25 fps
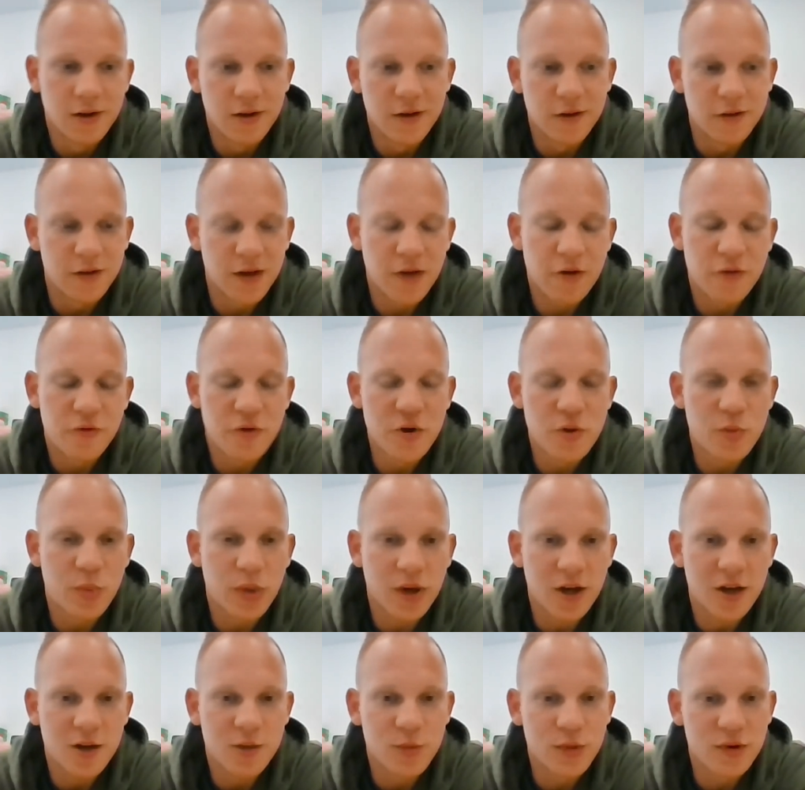sehr viel
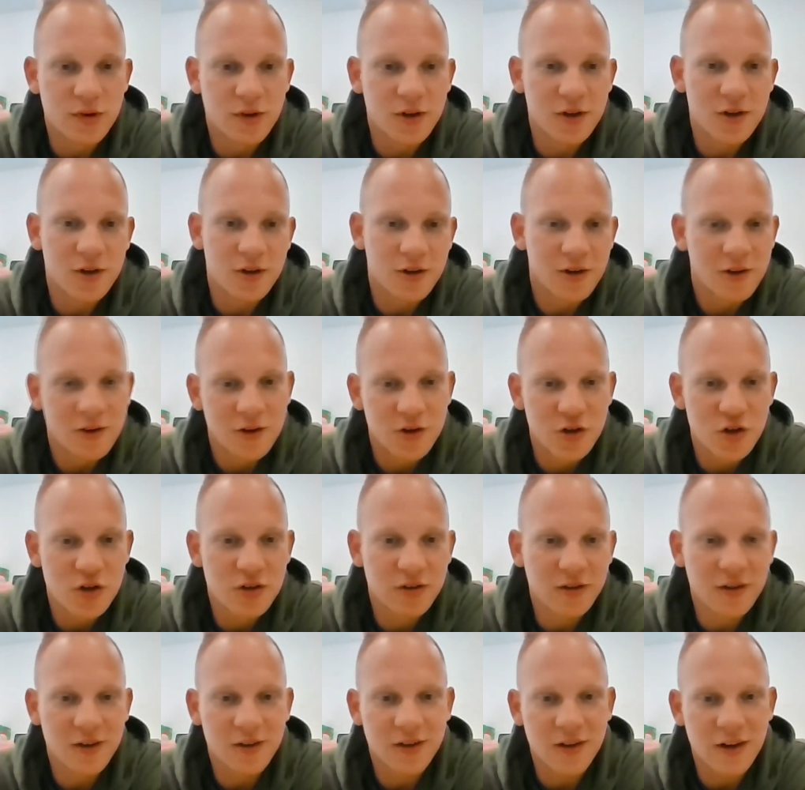Pech mit der
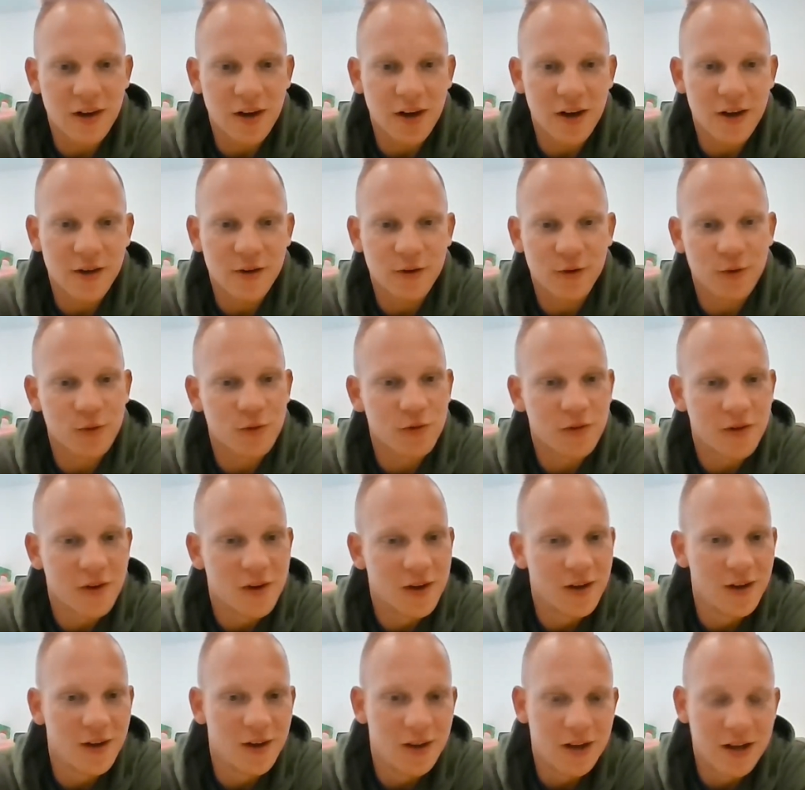
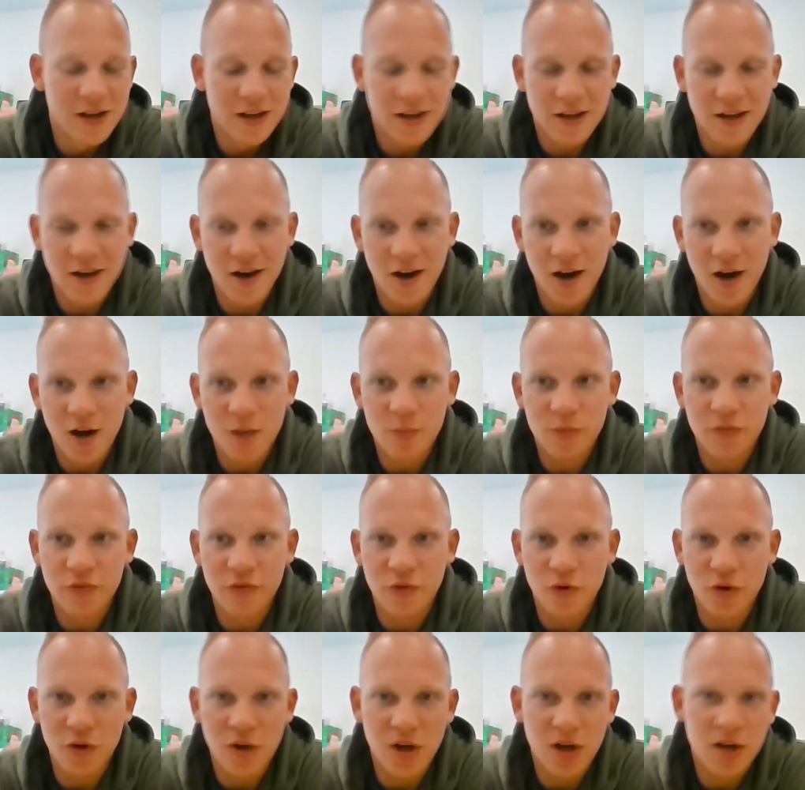Schiedsrichterleistung gehabt.
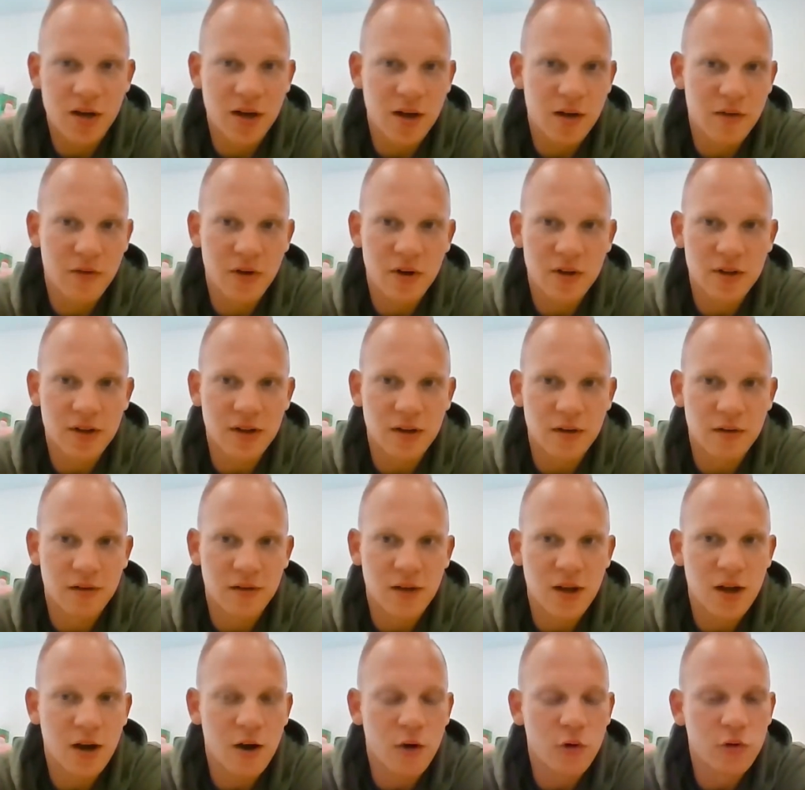Von daher, da erwarte ich ein
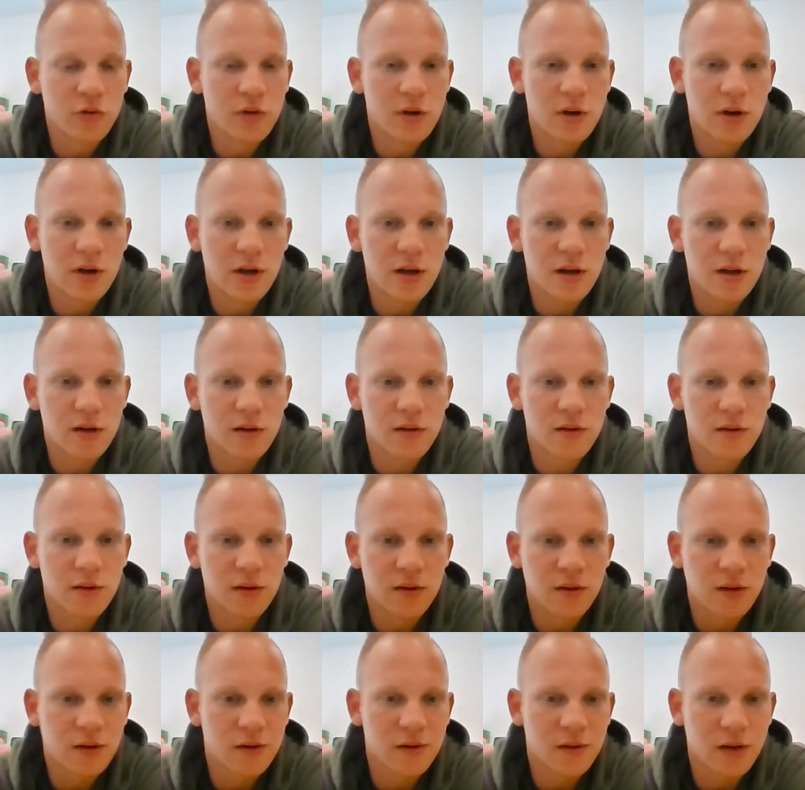sehr ausgeglichenes,
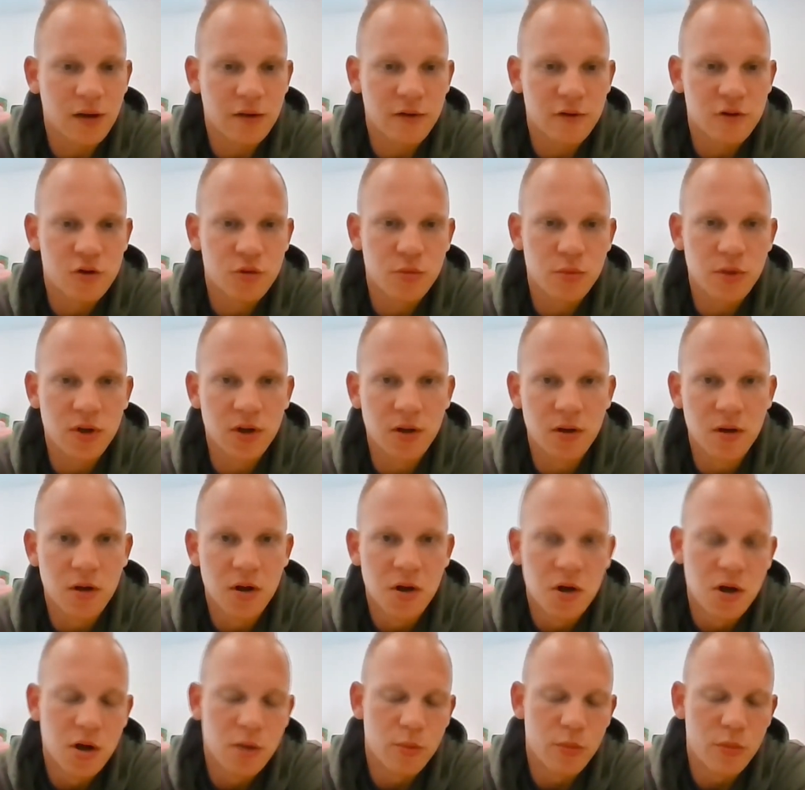interessantes Spiel.
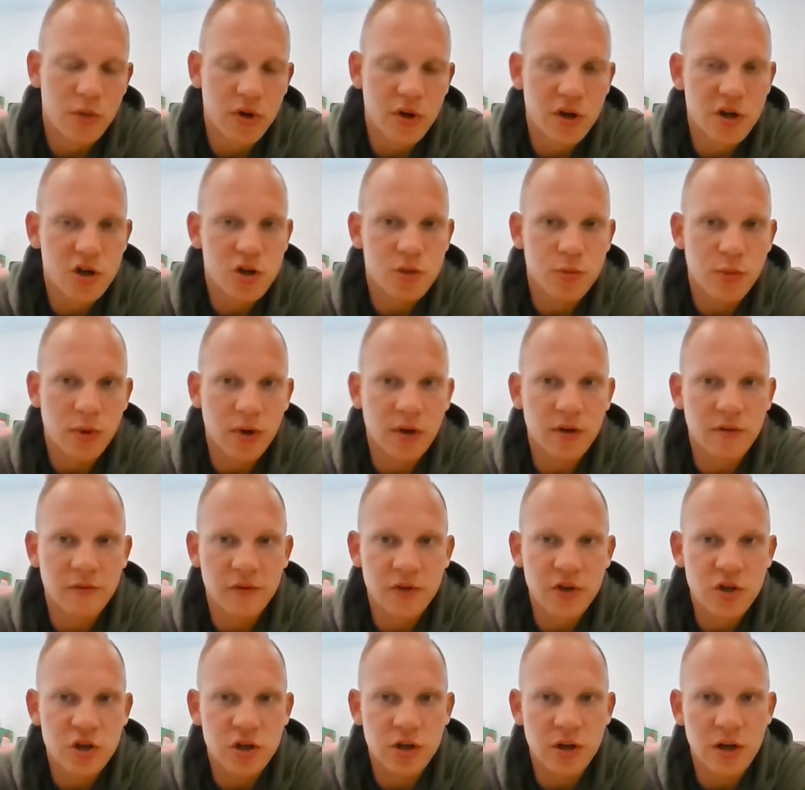Bin gespannt,
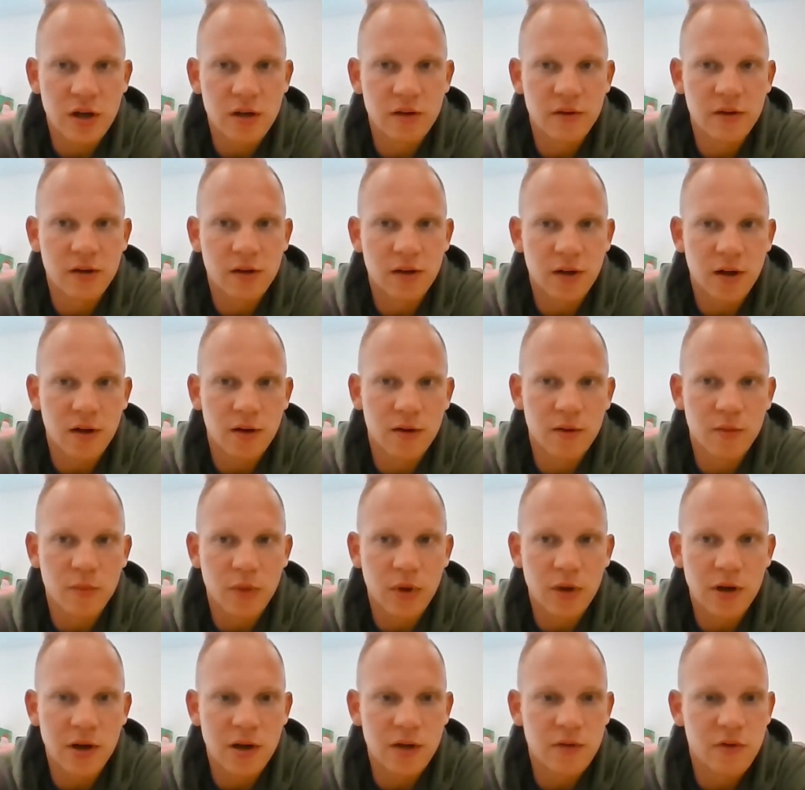wie schnell sich dann
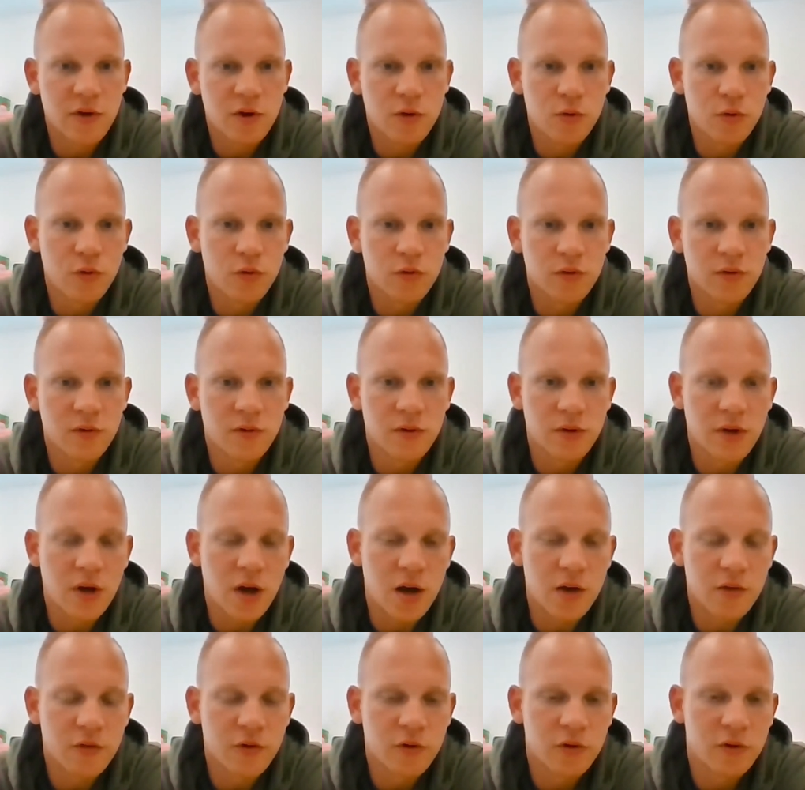bei Leverkusen der
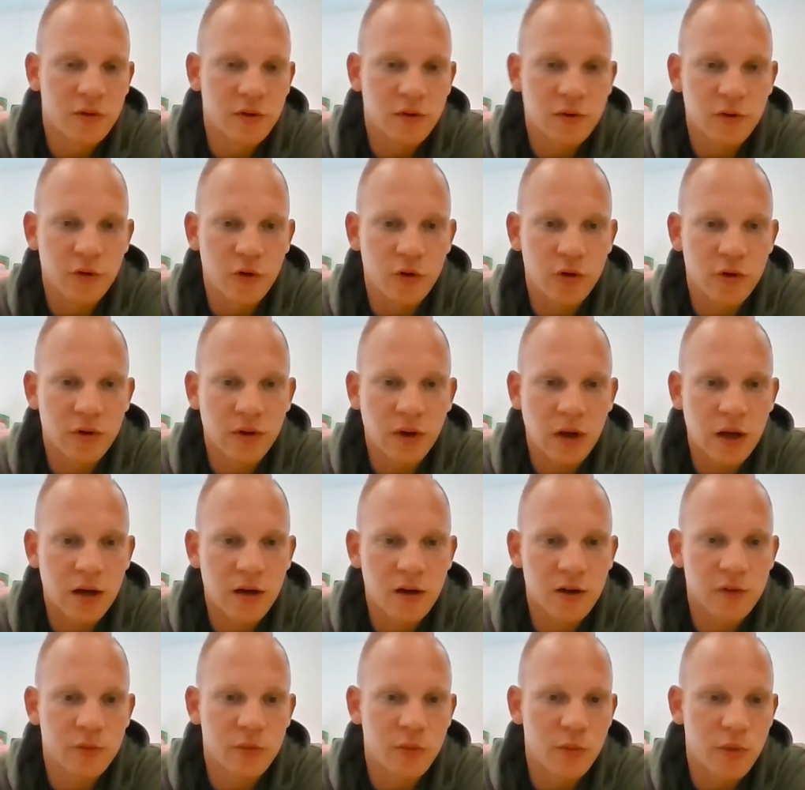Einfluss des neuen
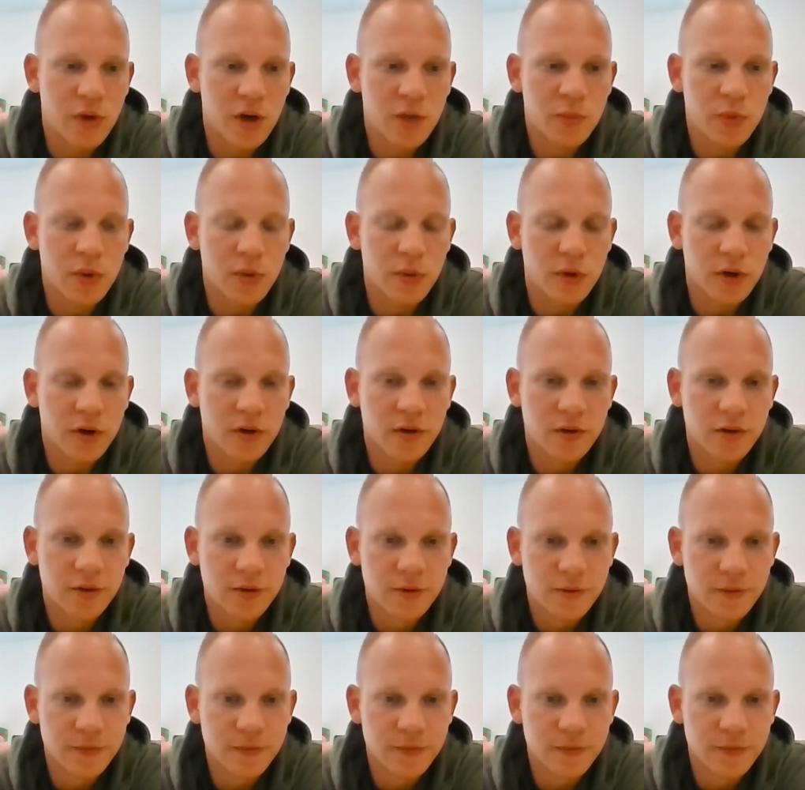Trainers bemerkbar macht.